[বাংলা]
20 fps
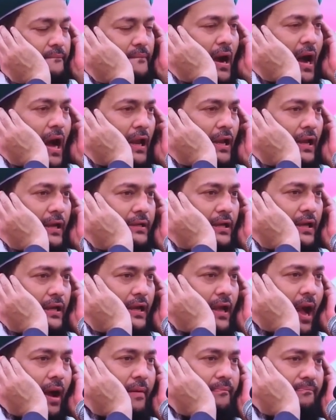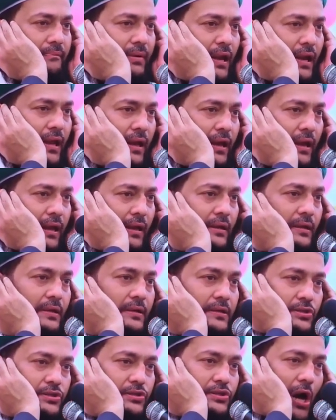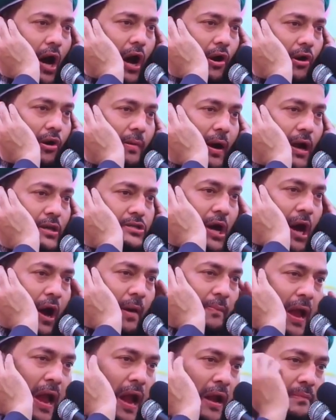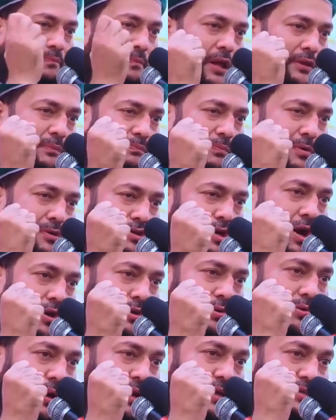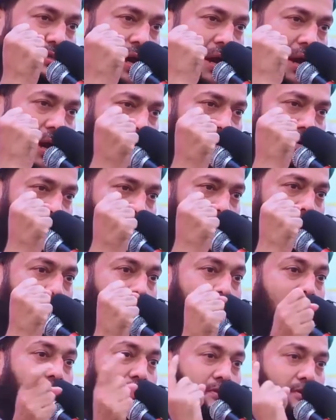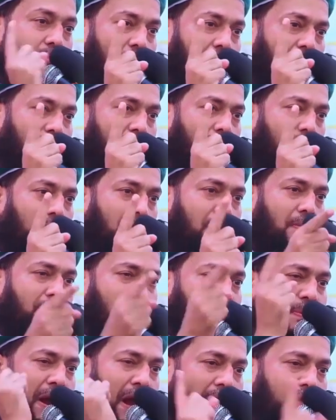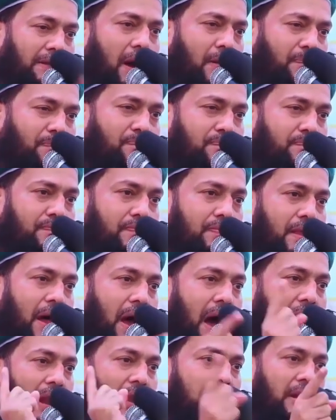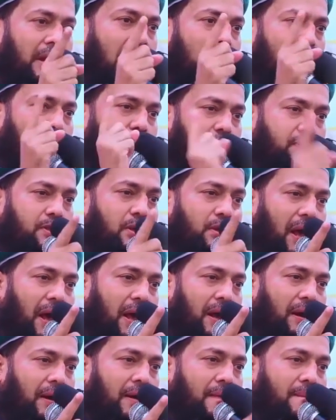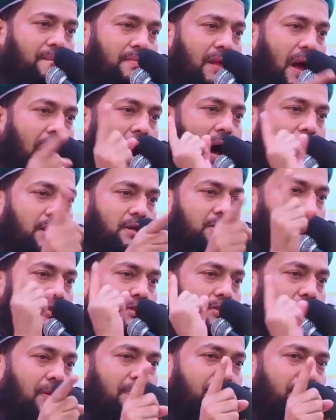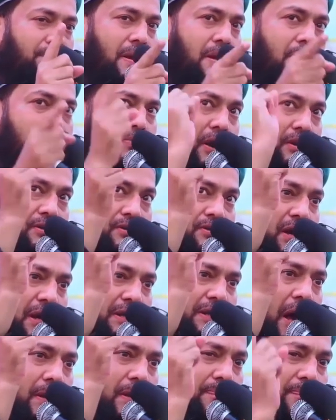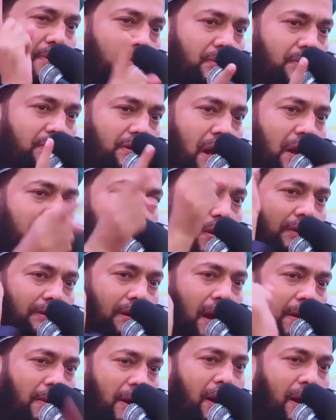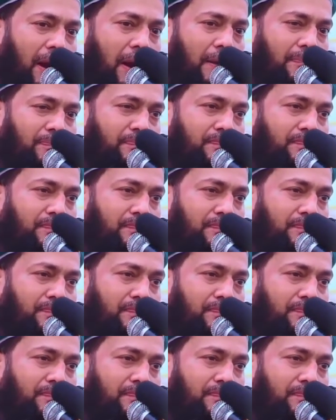মালিকি হাম্বলি চার মাঝাব একমত পোষণ করেছেন যদি কোনো বেয়াদাব আল্লাহ রসুলের আরস চুম্বি মর্যাদার বিরুদ্ধে কথা বলে